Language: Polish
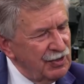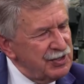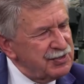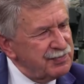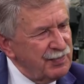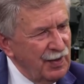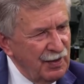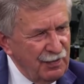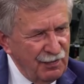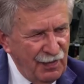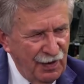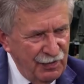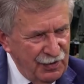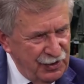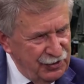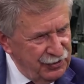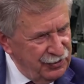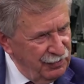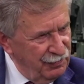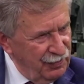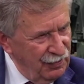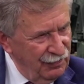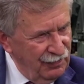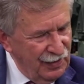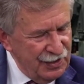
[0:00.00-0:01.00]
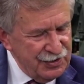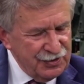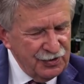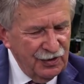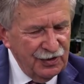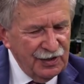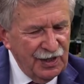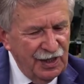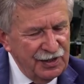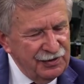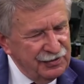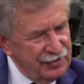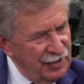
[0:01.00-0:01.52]
jest permanentnie
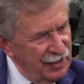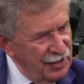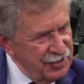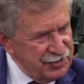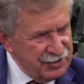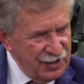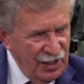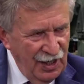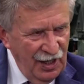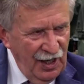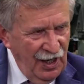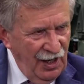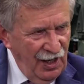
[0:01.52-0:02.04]
prowadzona i teraz